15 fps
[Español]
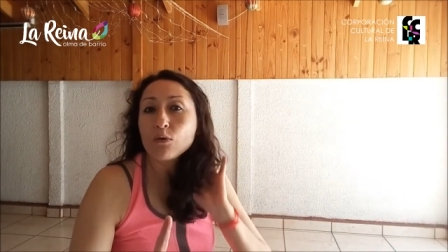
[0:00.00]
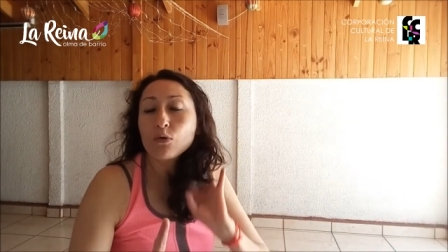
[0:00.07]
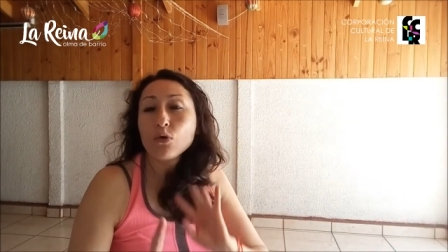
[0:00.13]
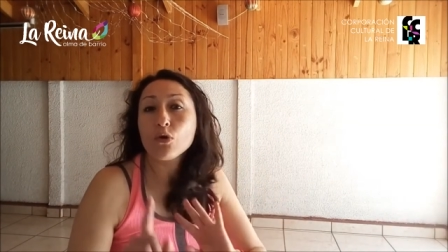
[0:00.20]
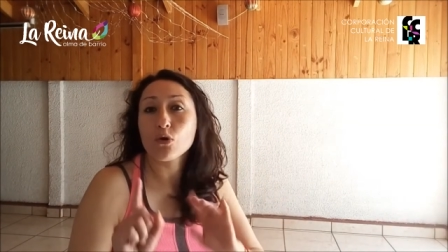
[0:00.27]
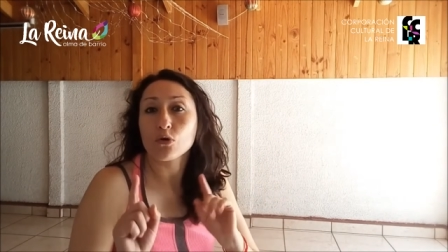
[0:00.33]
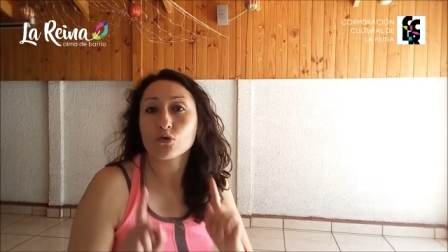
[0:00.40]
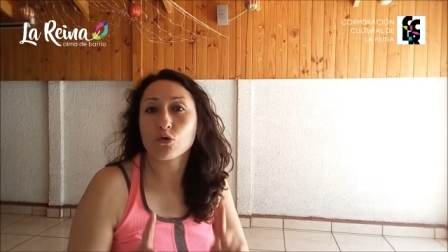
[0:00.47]

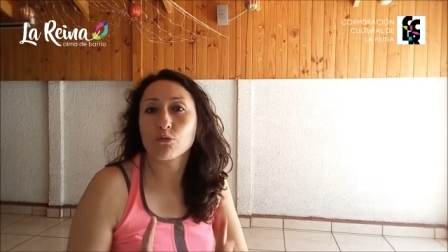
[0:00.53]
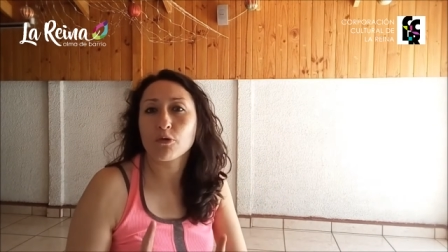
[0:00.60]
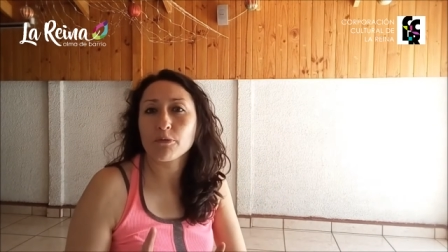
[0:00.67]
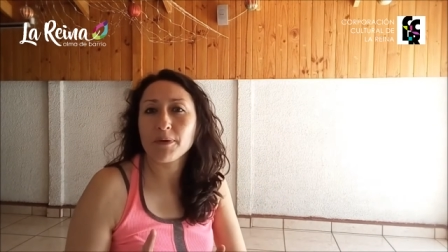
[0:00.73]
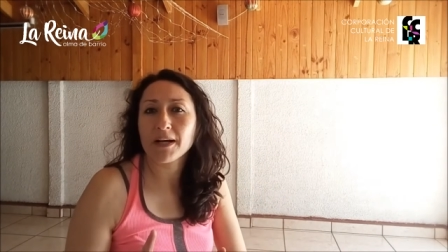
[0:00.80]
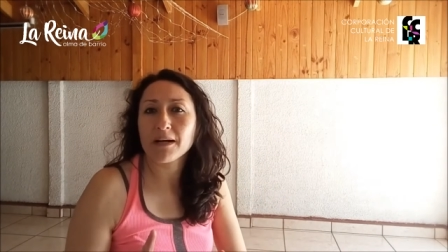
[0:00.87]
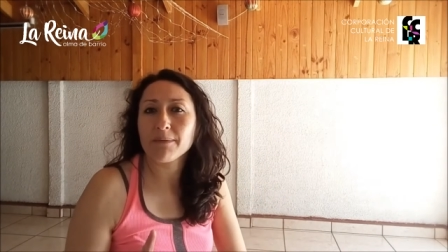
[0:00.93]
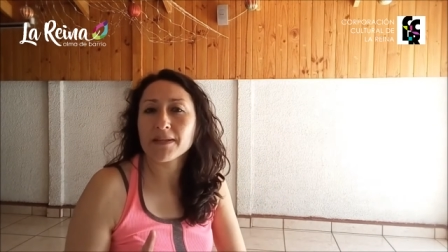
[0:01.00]
uno con su
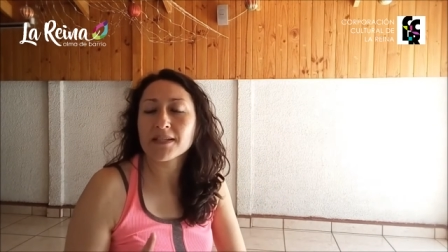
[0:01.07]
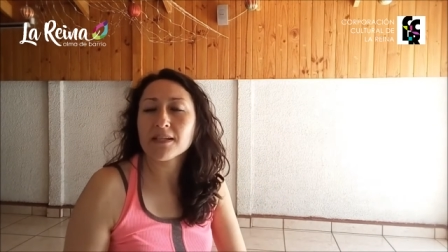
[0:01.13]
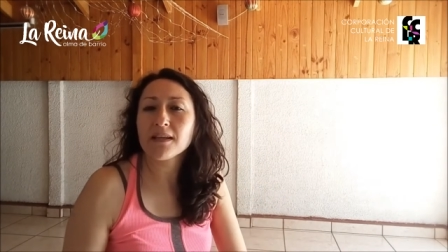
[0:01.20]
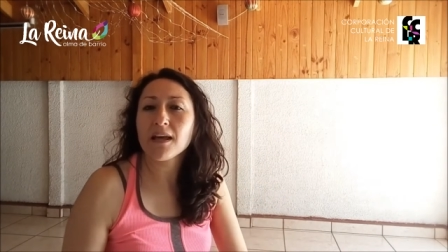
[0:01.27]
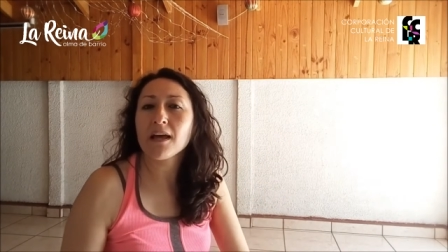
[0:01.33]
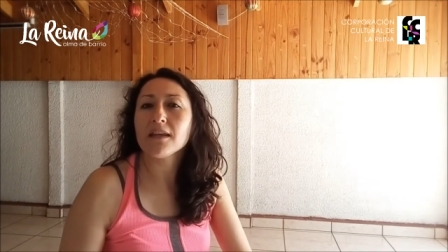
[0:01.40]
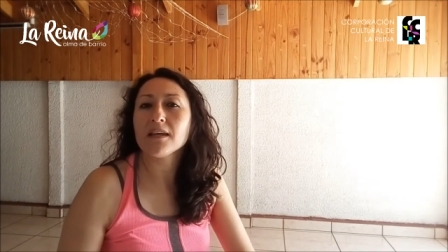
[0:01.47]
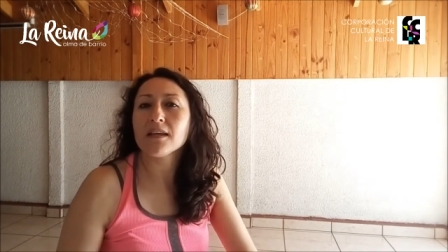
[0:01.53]
propia
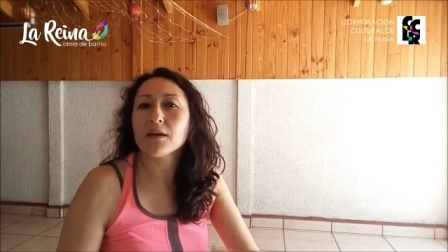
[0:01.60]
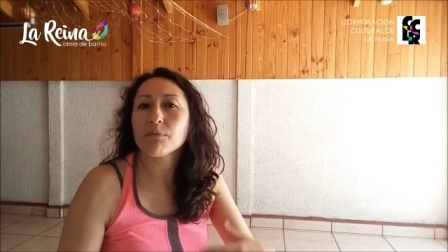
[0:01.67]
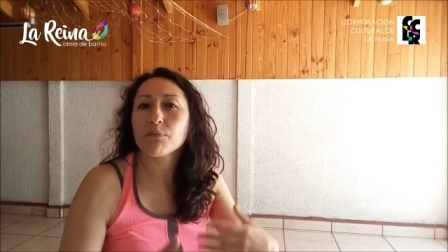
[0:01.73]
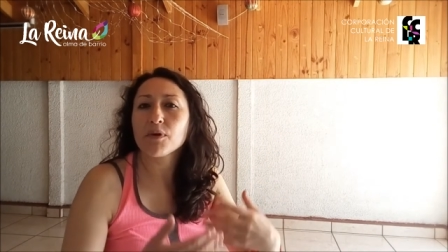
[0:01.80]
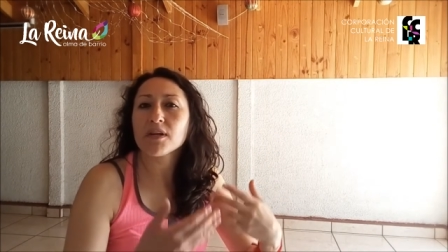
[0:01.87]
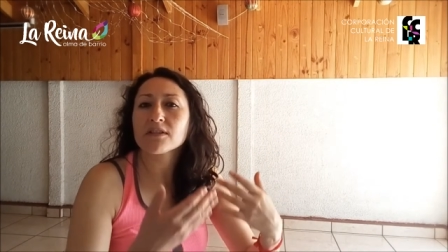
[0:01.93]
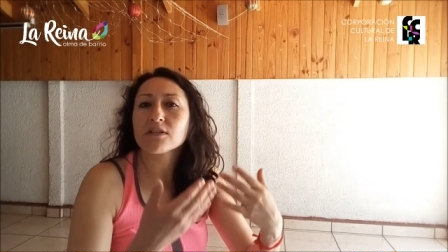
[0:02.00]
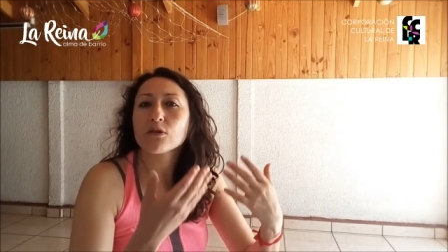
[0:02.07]
capacidad y
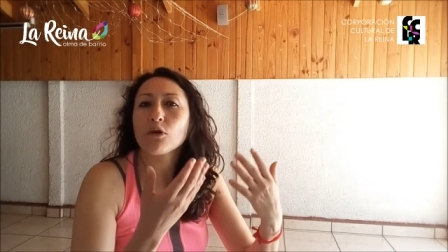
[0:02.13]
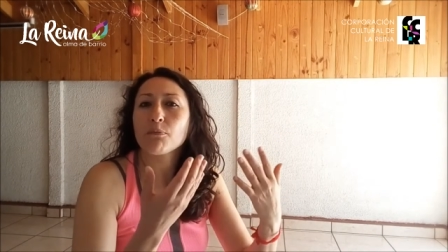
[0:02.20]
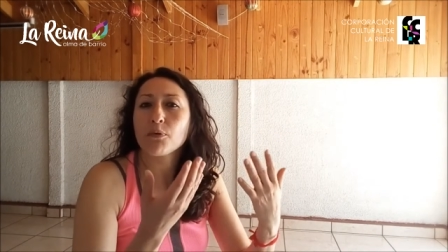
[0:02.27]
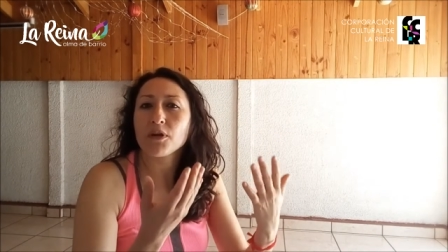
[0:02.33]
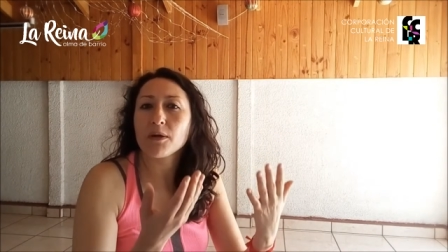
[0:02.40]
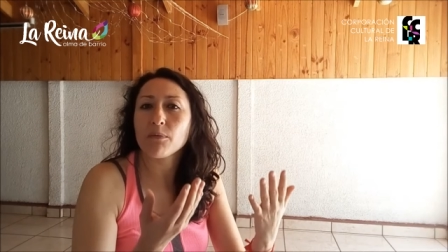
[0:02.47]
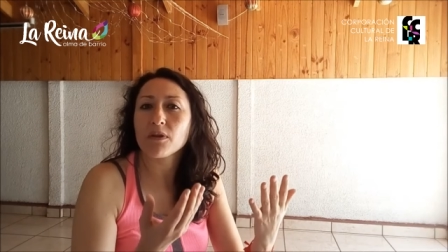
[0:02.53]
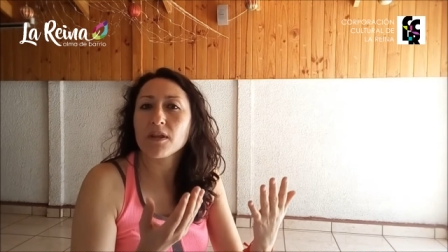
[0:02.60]
después nos
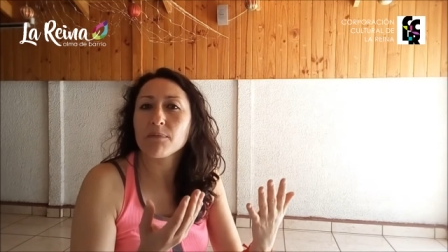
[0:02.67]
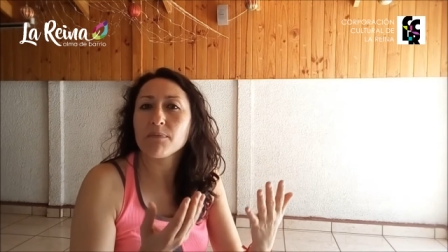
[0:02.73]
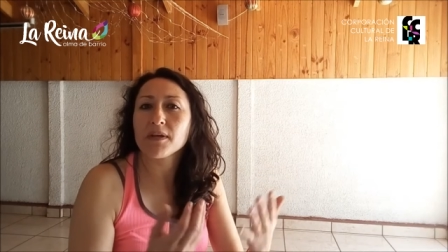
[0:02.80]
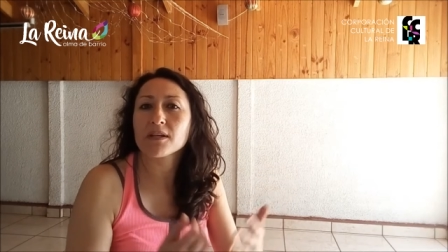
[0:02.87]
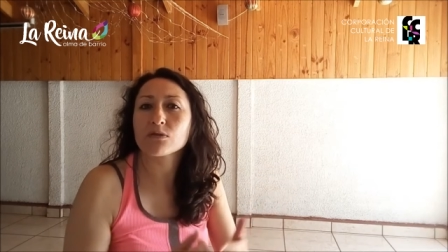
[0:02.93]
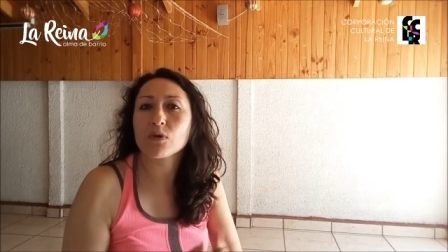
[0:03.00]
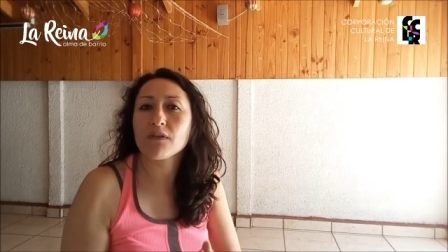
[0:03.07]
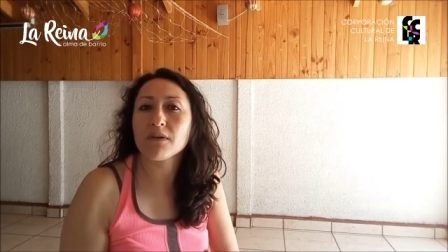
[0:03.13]
ponemos de
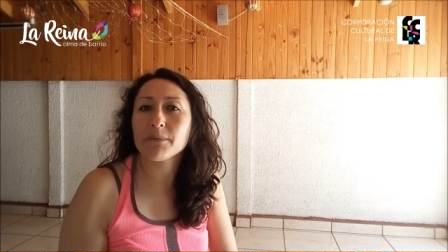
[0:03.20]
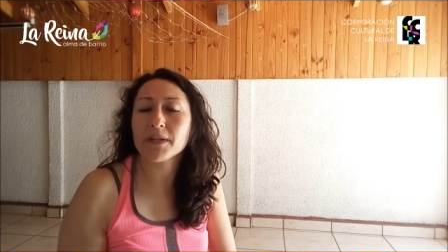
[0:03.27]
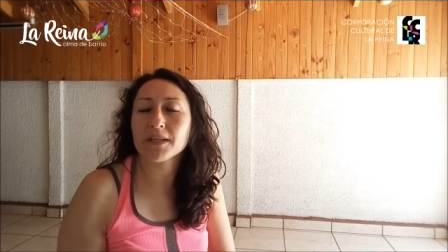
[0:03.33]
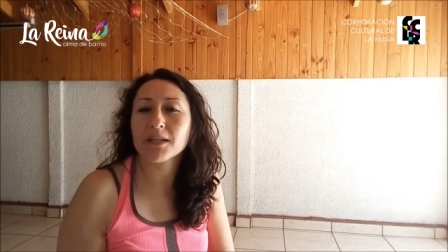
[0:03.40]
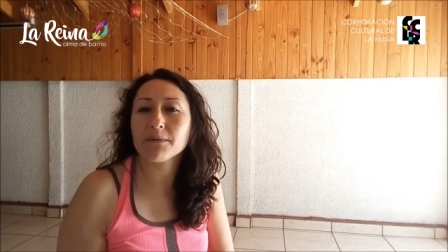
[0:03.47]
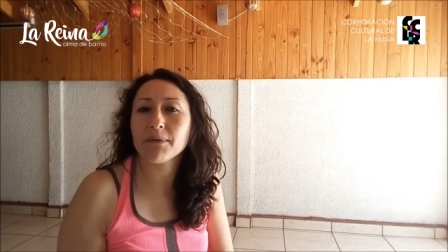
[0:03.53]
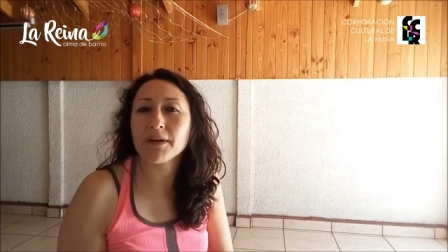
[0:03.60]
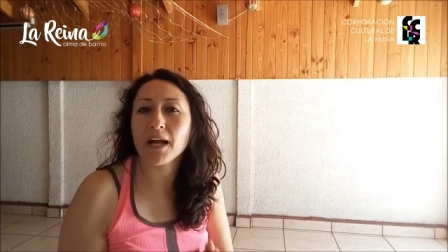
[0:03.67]
pie
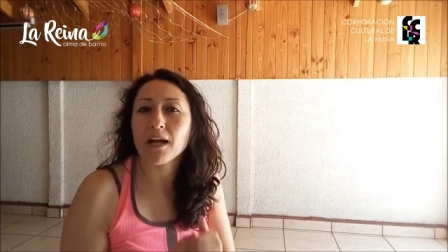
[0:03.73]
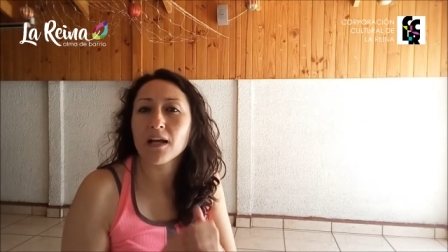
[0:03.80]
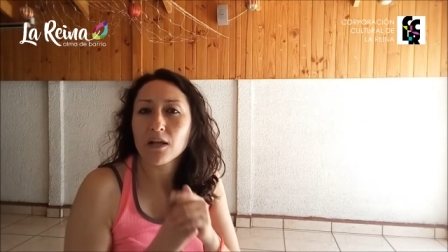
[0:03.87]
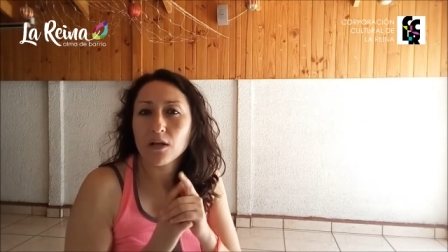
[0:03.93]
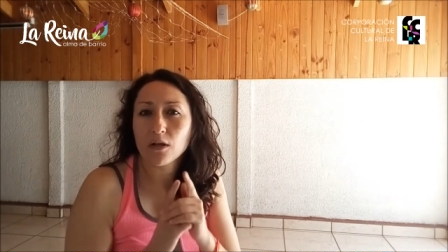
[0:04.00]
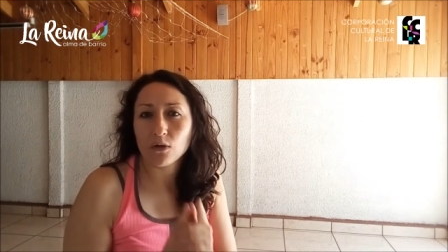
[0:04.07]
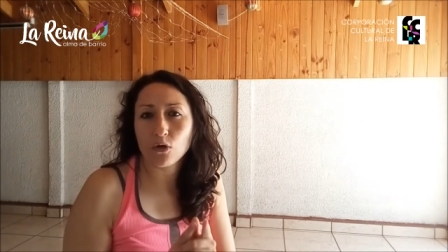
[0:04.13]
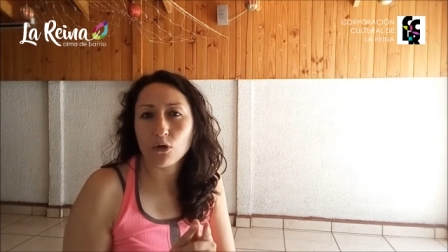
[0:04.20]
suavemente para
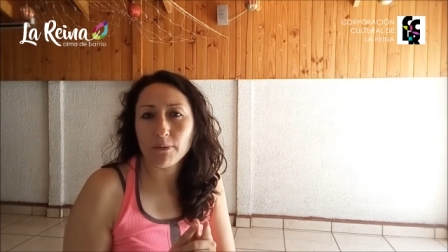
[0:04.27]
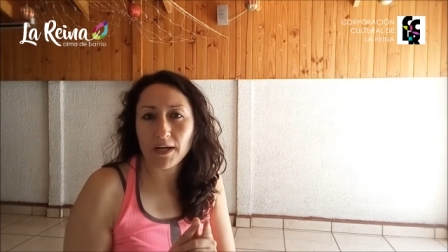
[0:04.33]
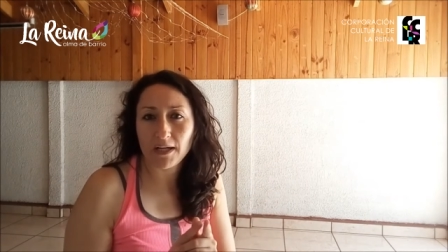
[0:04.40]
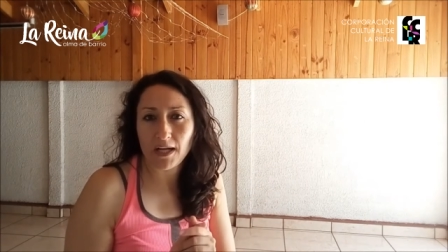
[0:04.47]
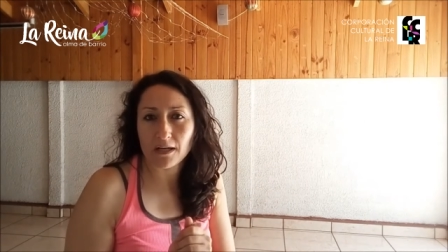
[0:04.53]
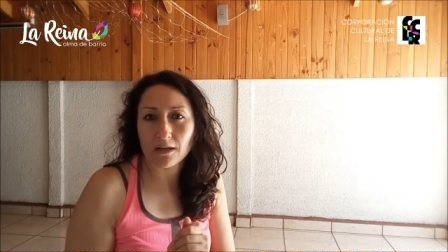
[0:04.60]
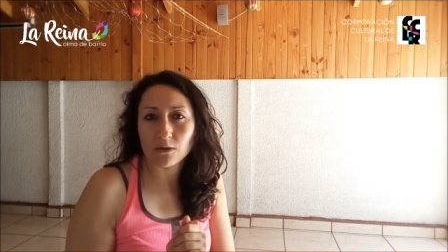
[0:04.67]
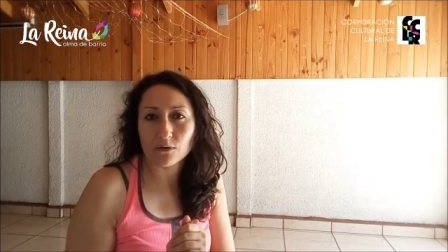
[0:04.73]
no
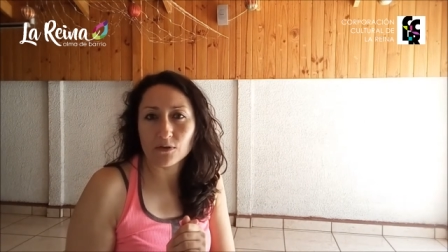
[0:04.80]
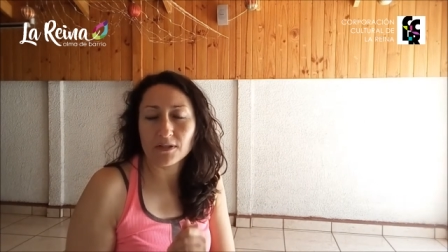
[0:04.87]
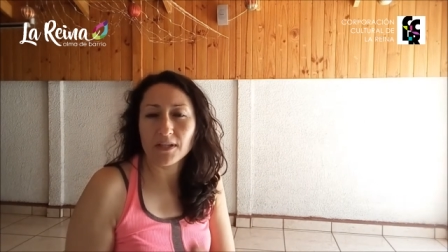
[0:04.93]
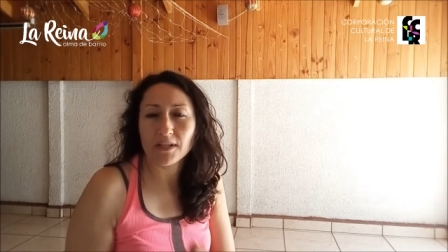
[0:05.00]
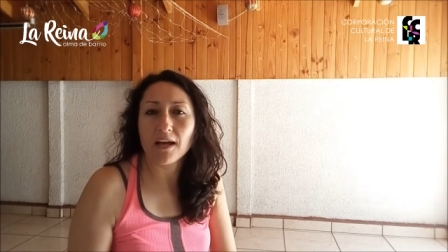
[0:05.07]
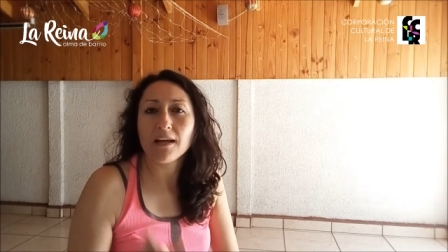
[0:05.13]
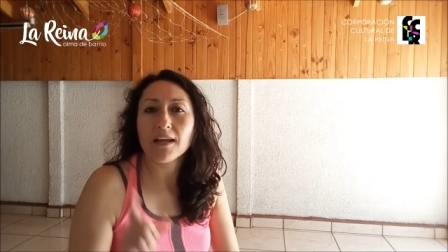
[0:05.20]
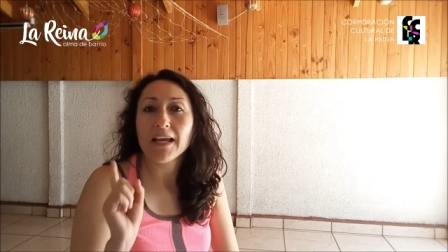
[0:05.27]
marearnos,
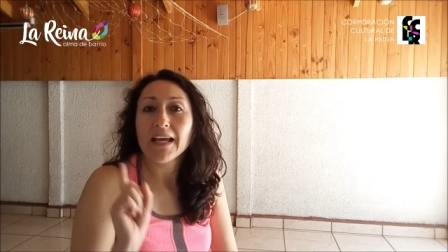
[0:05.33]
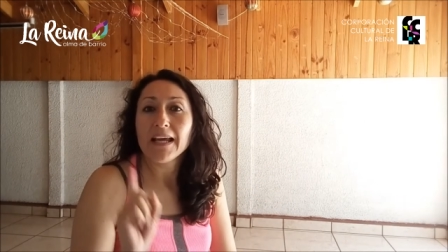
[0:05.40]
¿ya?